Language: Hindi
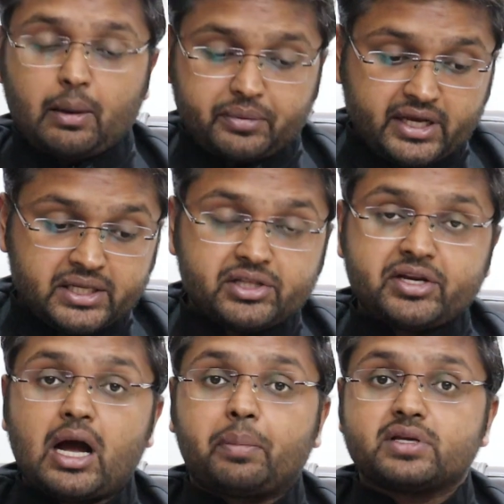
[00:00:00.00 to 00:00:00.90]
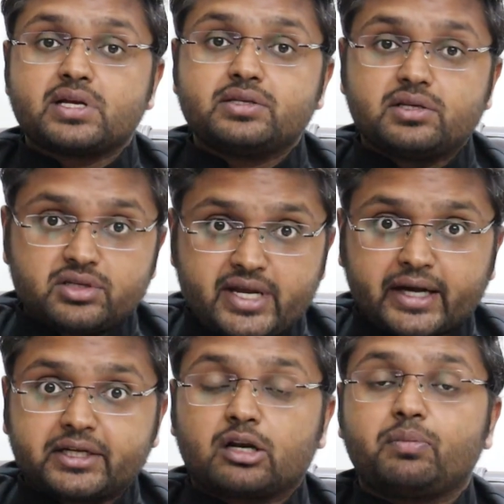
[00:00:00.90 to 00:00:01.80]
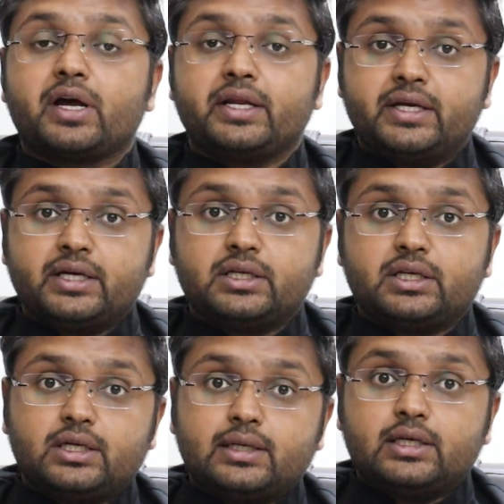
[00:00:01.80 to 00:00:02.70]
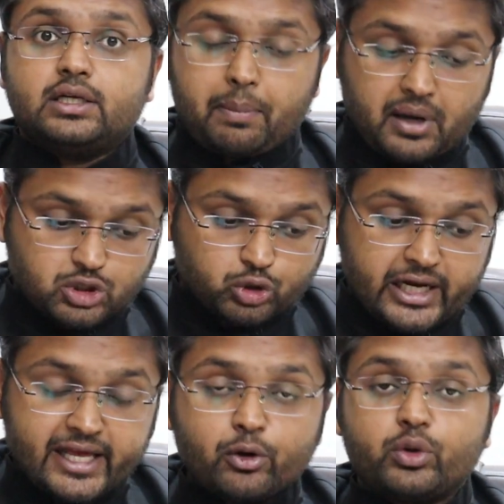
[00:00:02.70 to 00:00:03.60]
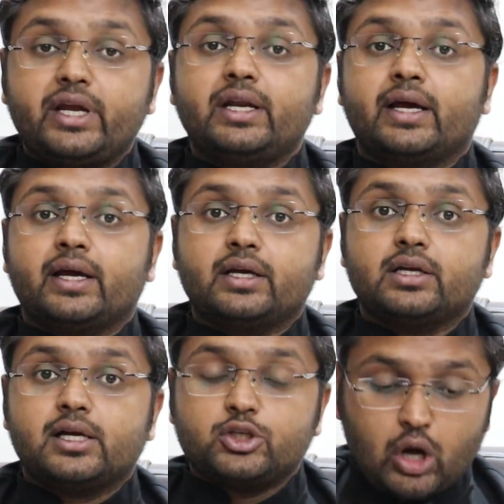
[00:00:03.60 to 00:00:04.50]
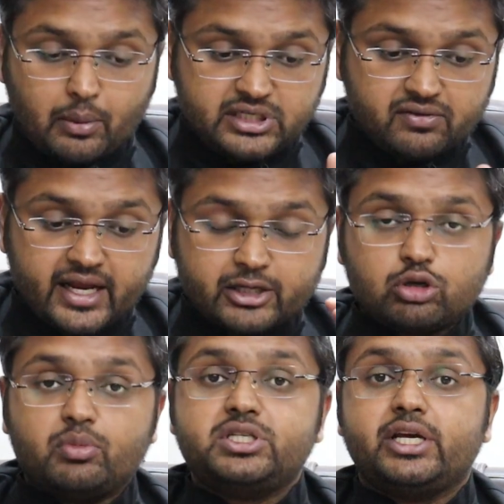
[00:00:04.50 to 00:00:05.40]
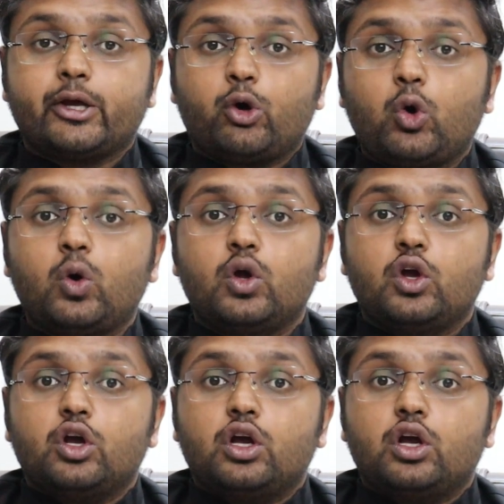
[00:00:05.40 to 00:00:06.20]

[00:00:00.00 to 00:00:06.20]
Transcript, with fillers: आपकी इंद्रिया आपकी सेंसेस रिएक्ट कर पा रही हैं आपका जो डेली रूटीन है जो आप जीवन एक्चुअल में जी रहे हो